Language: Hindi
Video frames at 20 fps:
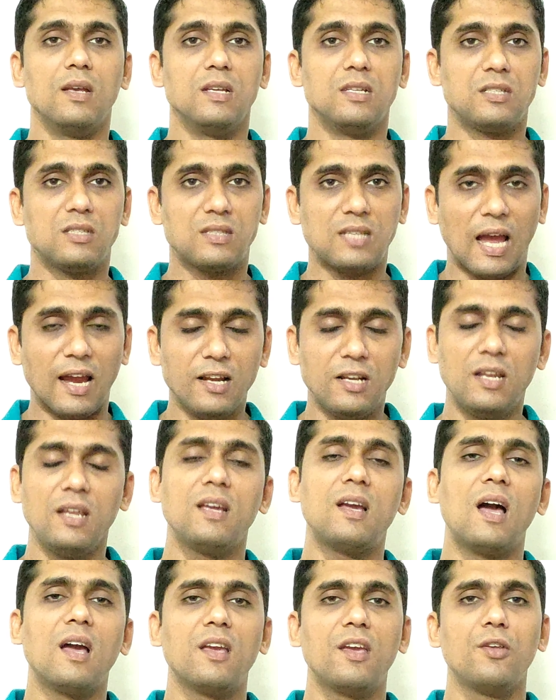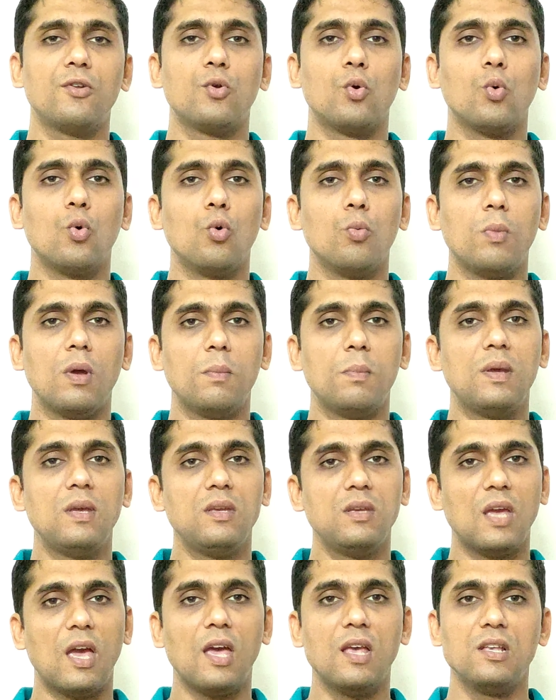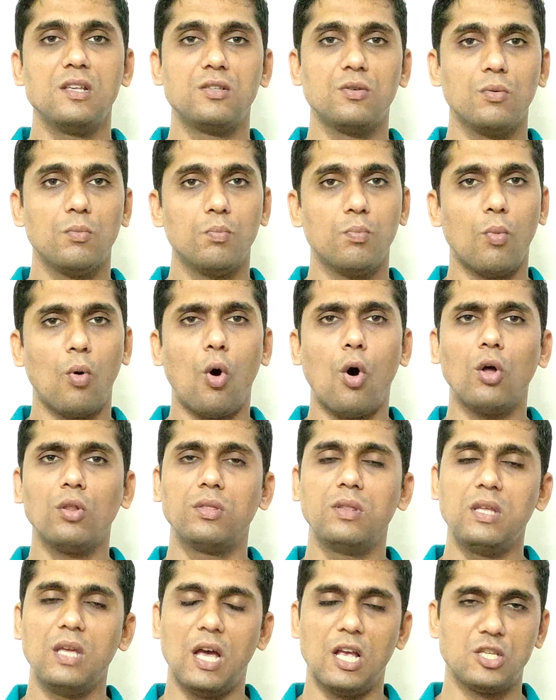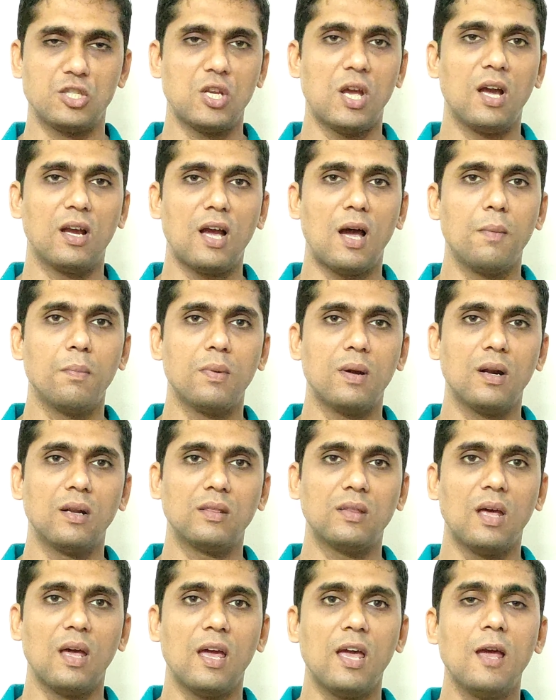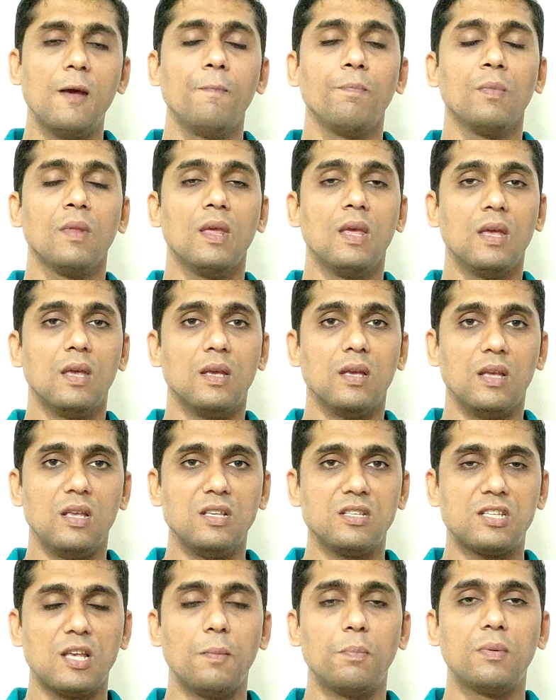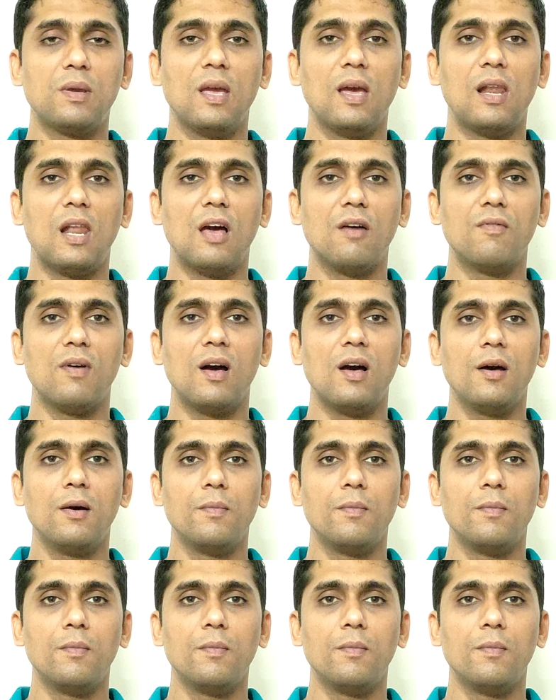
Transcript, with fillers: साइटिका के रोगों में भी यह बहुत ही अच्छा काम करता है इन सब के अलावा